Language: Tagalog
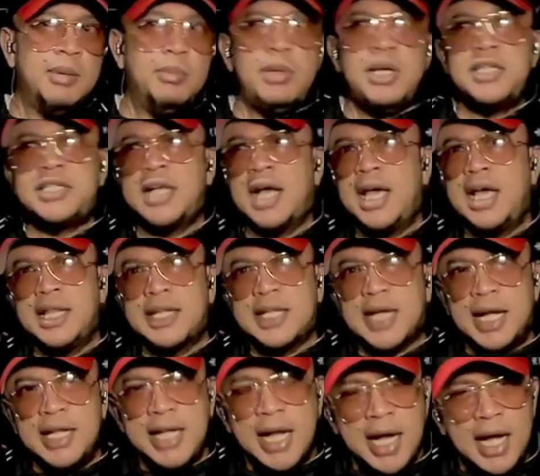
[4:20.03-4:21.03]
May sakit
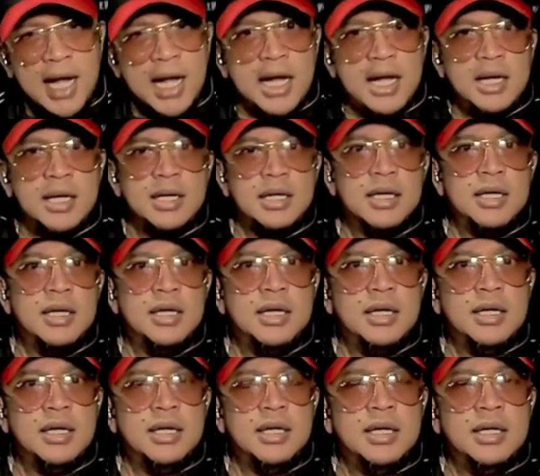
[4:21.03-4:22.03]
ka na nga.
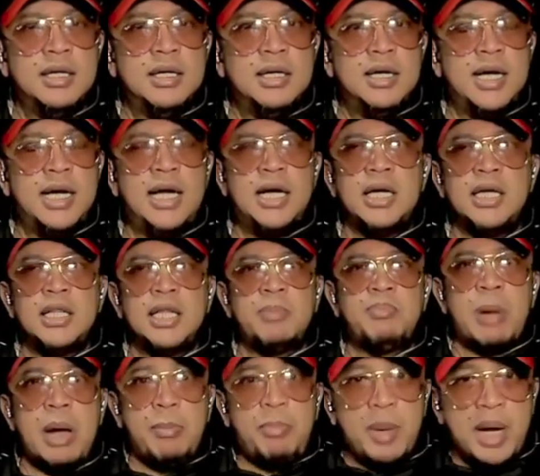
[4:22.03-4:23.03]
Ah,
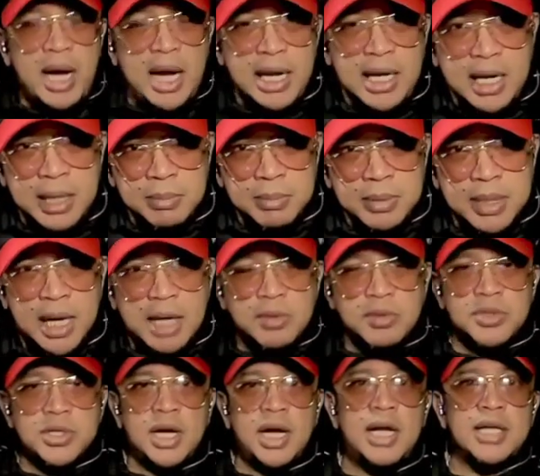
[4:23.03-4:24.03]
nagpapaalam ka
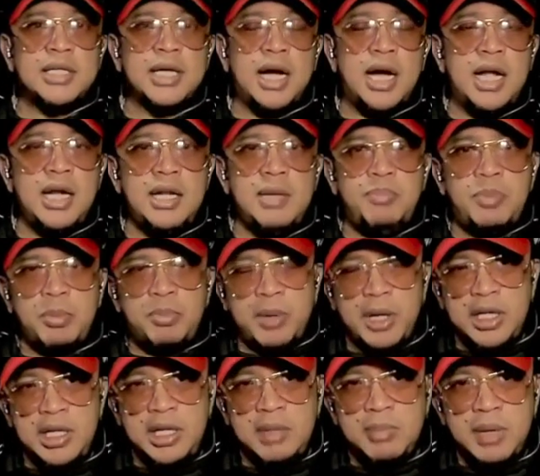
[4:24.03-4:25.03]
kung sa
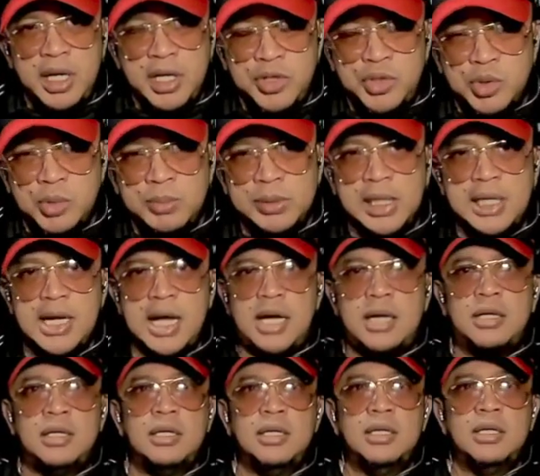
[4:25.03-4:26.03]
pwede bang i-zoom na
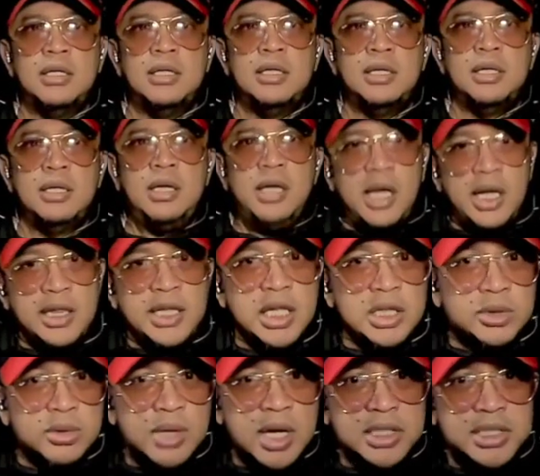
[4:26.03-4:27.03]
lang? Eh
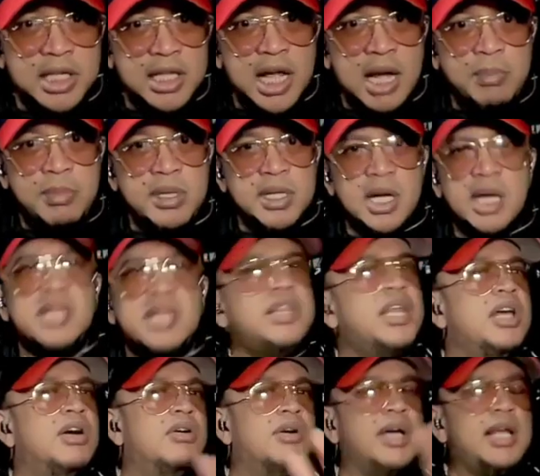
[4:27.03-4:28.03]
dito nga sinabi niya,
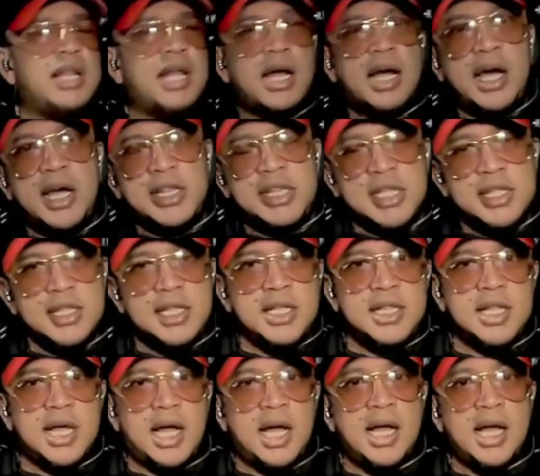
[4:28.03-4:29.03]
hindi okay lang kahit hindi
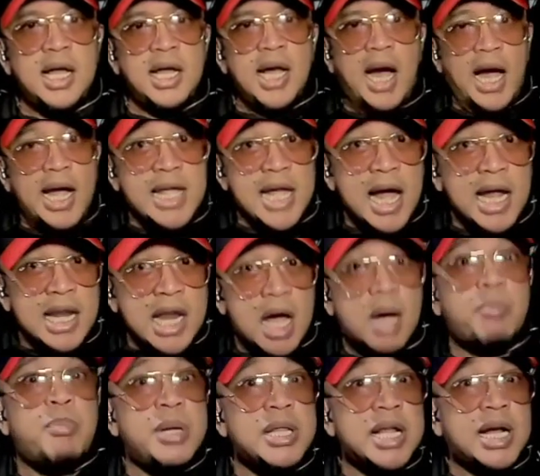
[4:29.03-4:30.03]
na. Kaya
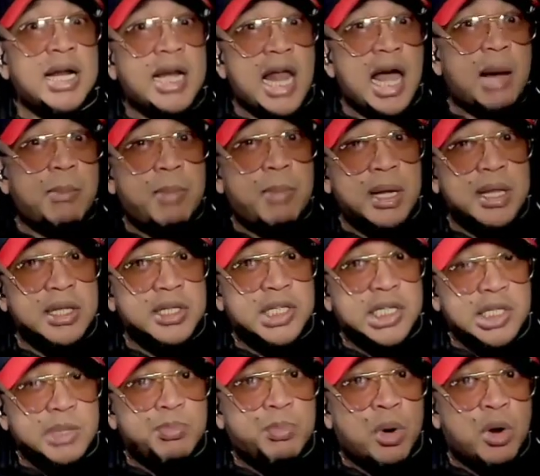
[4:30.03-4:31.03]
lang pinaglaban
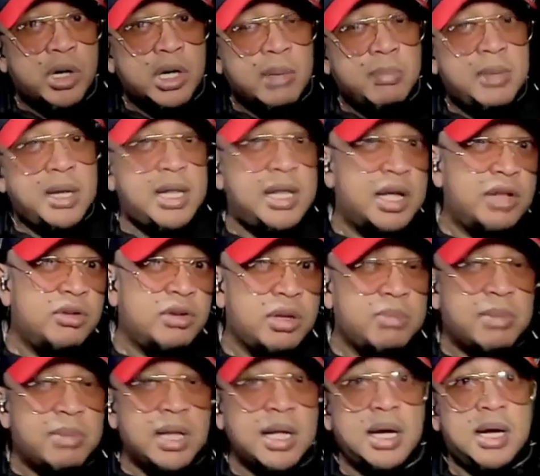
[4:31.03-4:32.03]
si Bong Revilla ng
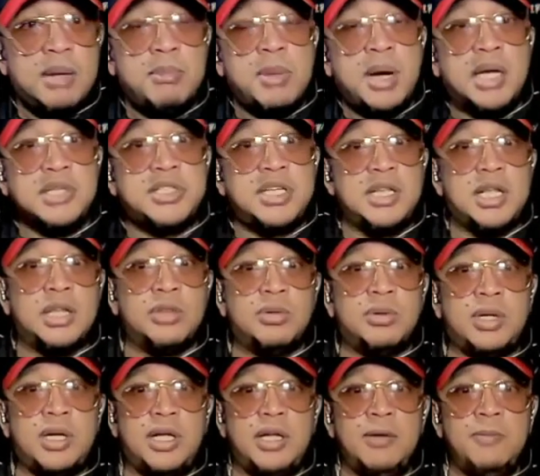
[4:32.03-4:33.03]
ibang mga
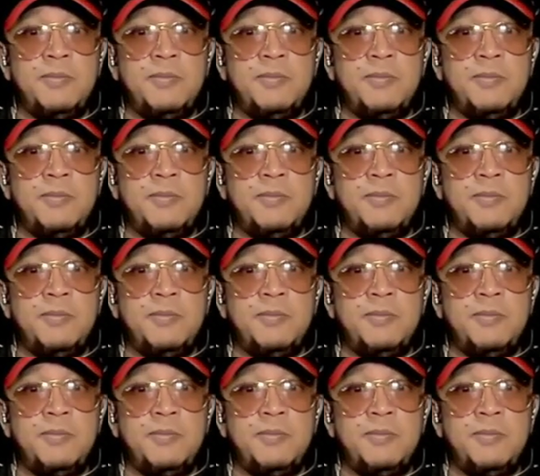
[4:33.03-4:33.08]
senador eh.